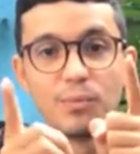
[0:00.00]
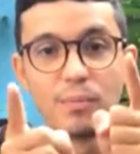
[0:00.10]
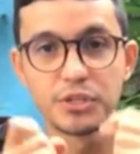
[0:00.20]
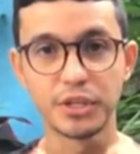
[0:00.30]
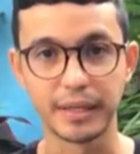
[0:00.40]

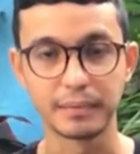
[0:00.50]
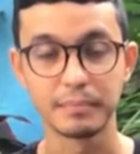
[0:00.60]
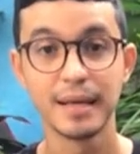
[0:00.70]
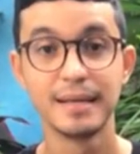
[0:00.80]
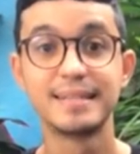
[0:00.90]
Uma dica:
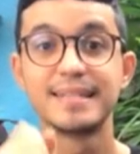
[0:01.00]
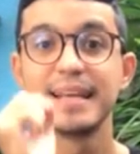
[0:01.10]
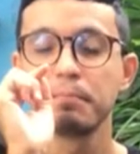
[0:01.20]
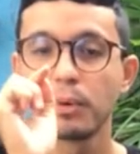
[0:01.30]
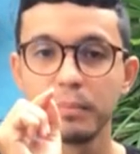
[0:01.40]

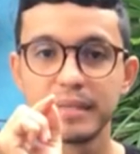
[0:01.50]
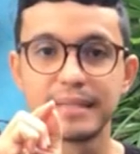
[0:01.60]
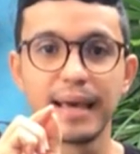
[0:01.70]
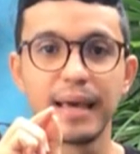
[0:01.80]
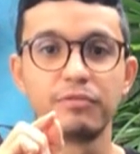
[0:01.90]
Sempre
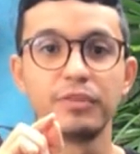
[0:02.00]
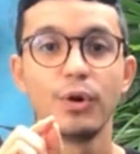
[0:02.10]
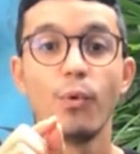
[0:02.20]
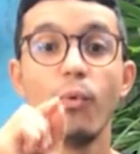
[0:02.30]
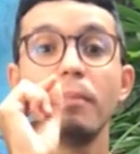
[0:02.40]
observe
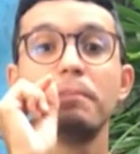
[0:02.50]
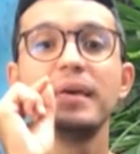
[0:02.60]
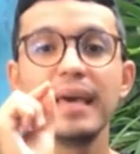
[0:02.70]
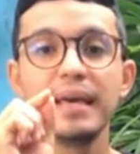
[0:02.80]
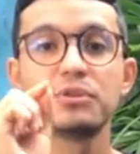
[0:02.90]
o
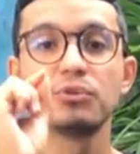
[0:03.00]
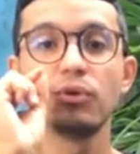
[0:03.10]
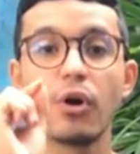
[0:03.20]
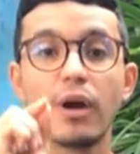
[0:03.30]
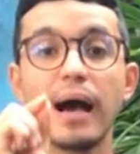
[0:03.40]
ambiente
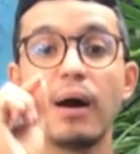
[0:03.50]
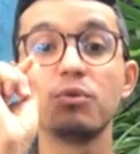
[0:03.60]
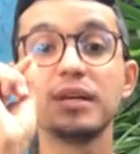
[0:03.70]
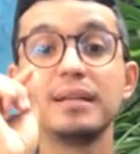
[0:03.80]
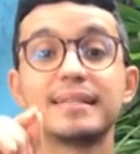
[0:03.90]
do
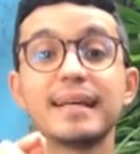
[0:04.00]
local onde ela